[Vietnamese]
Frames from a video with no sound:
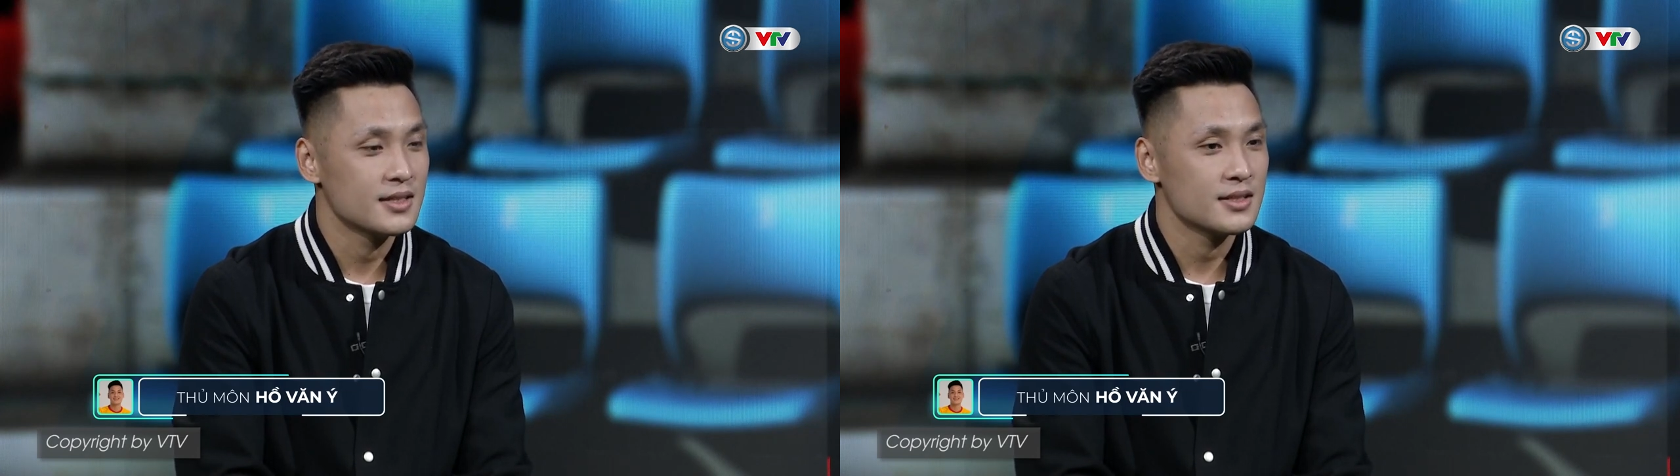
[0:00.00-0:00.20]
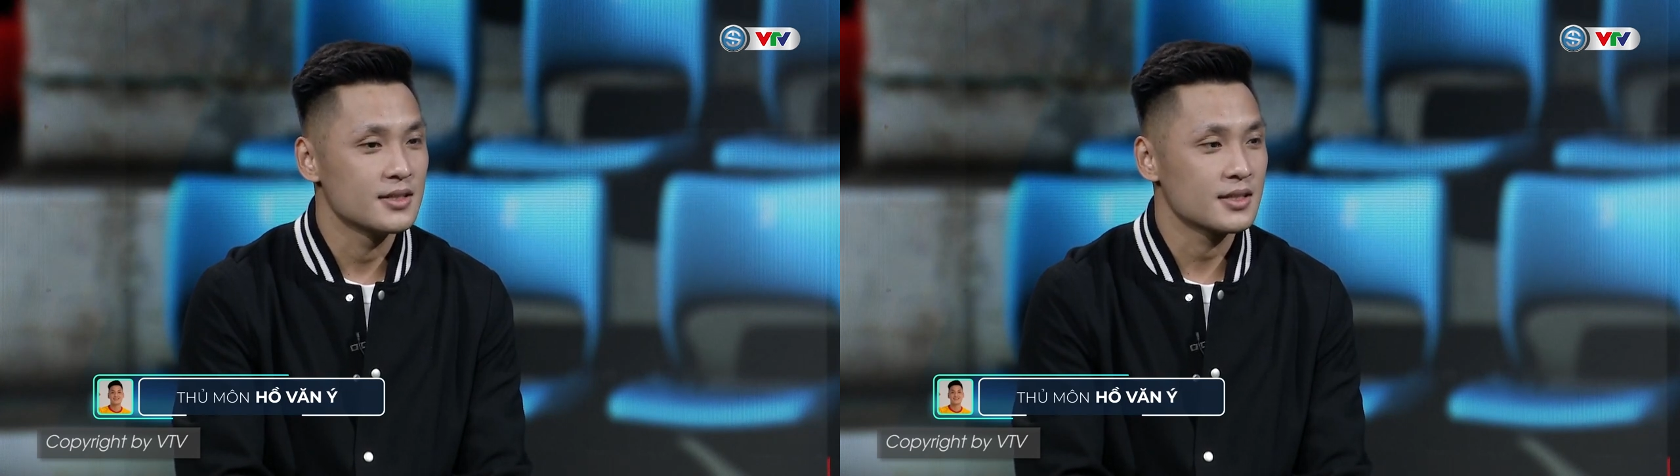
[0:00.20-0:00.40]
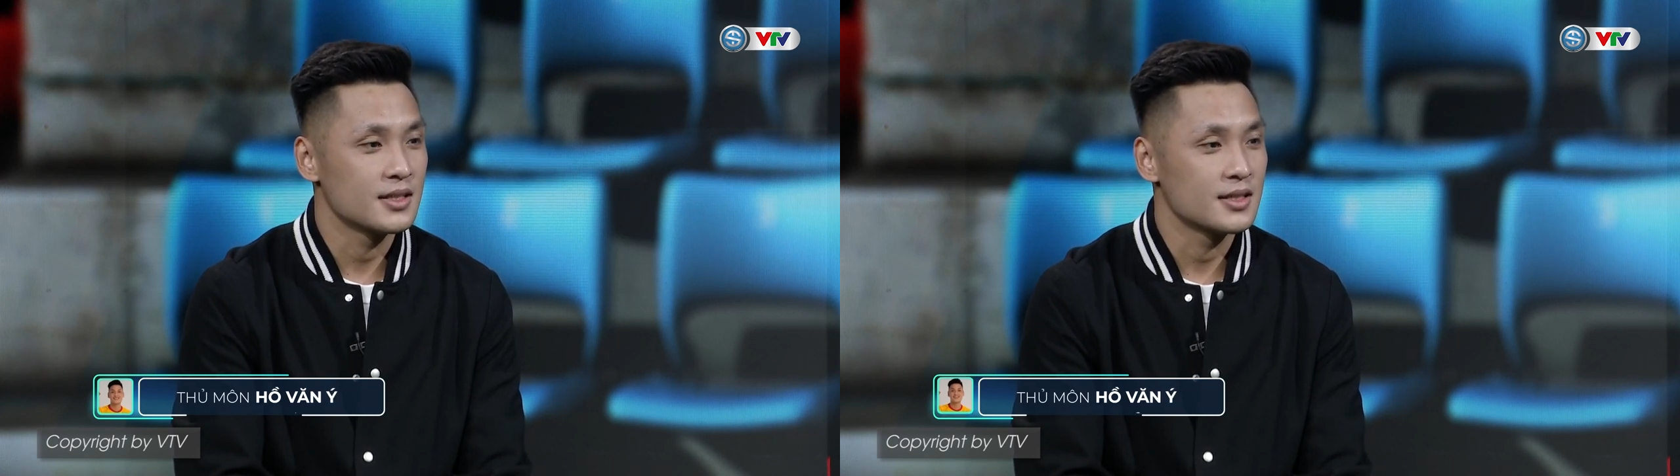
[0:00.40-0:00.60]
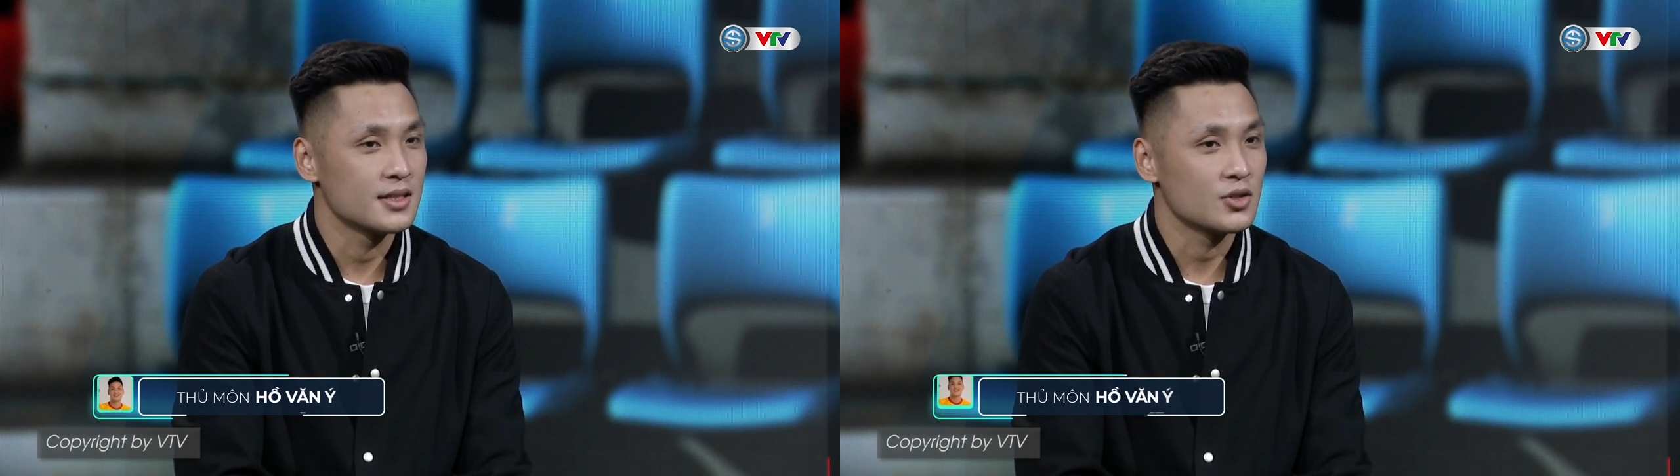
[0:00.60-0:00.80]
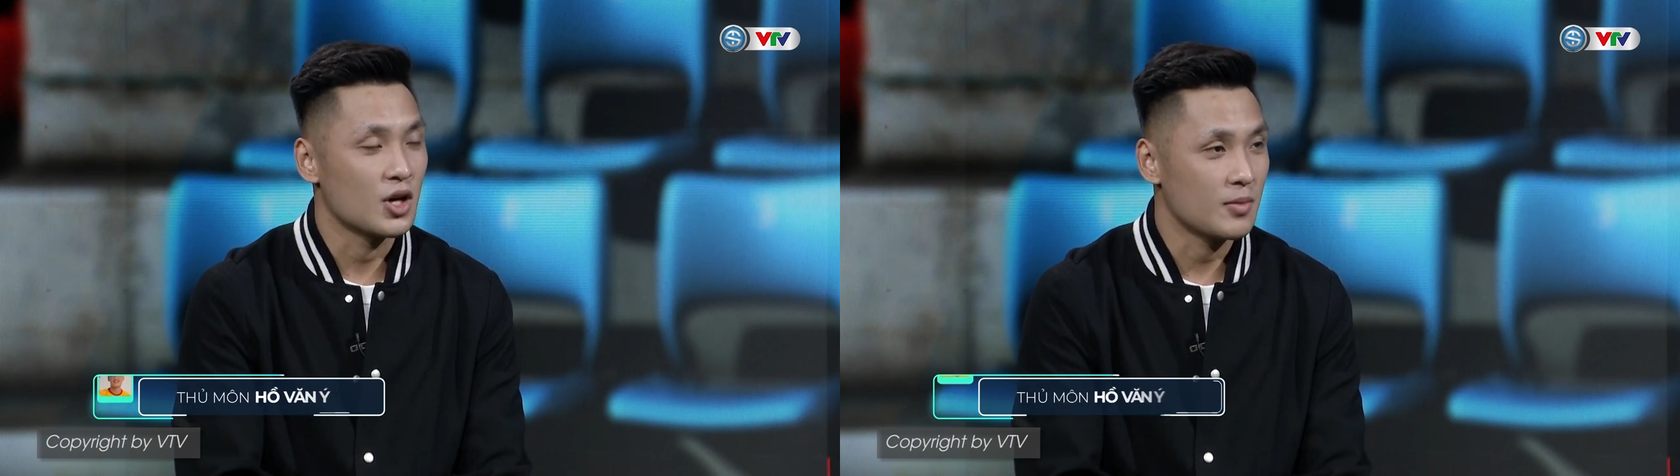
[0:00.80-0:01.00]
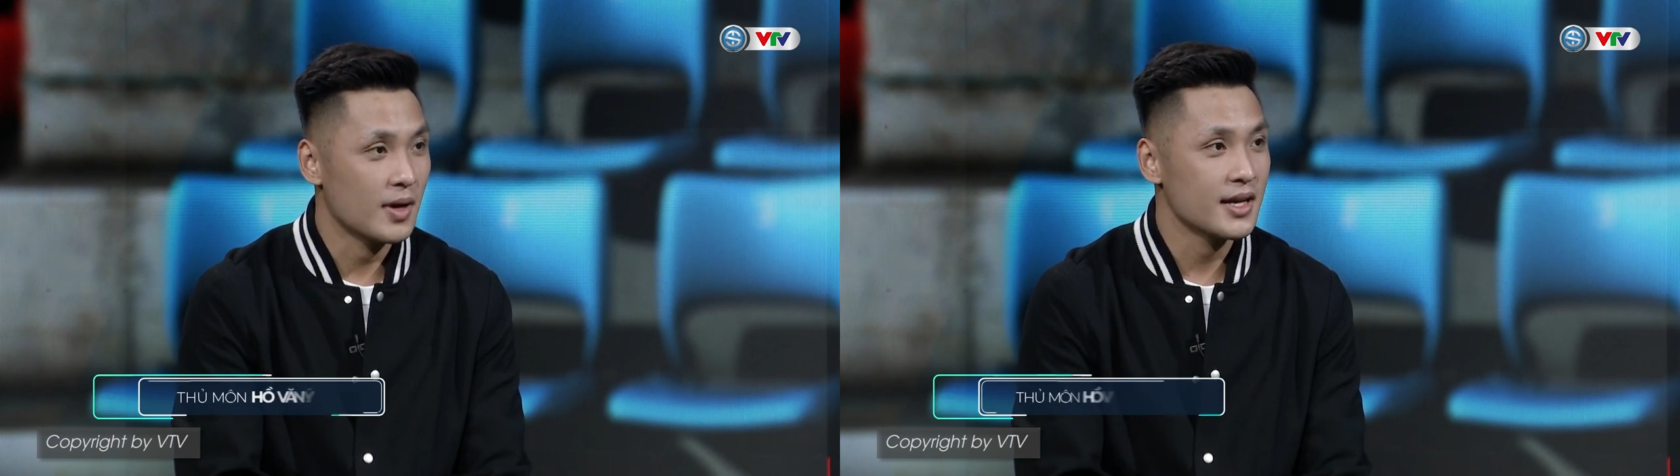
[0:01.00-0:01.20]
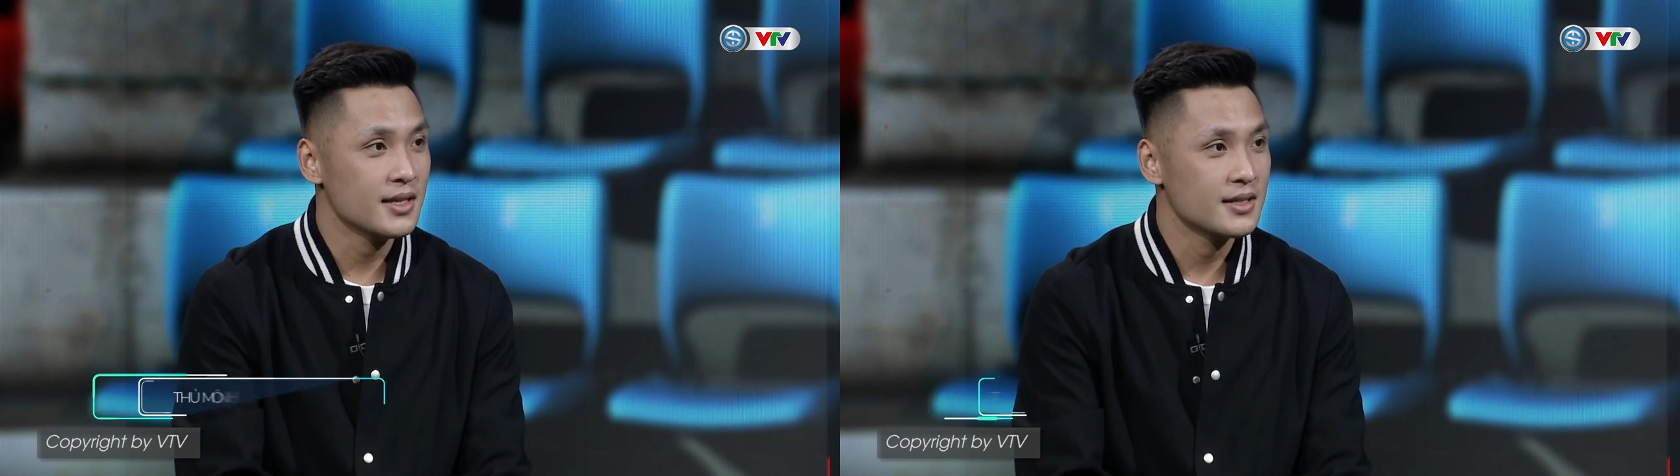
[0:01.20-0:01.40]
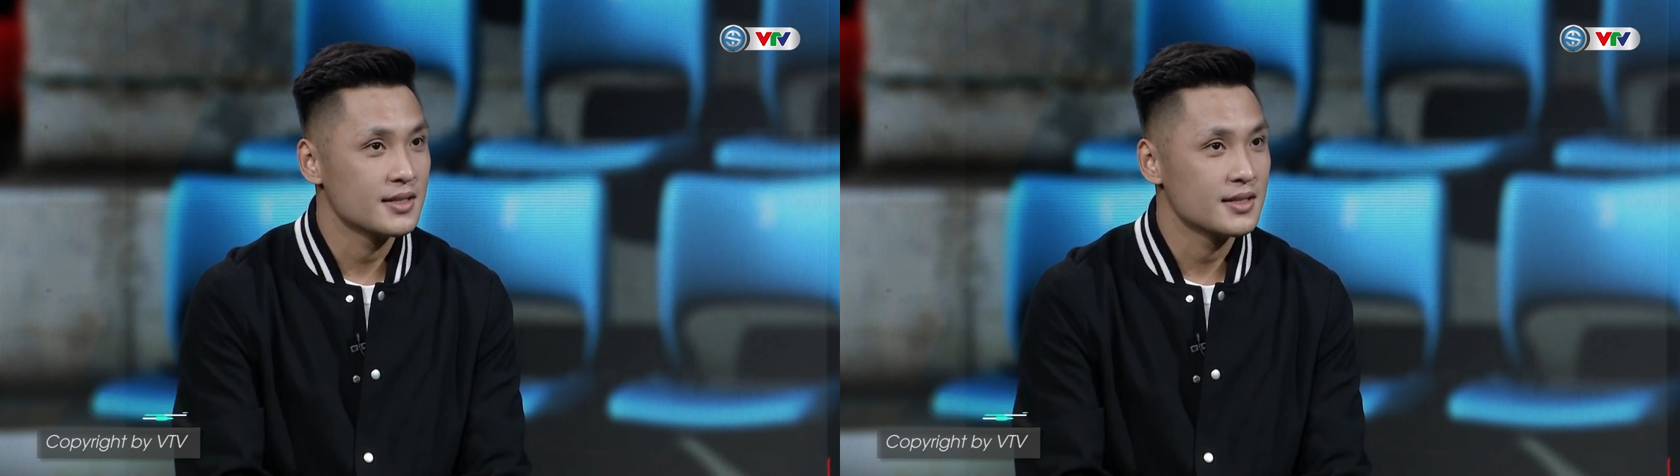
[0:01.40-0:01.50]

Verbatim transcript: được thoải mái,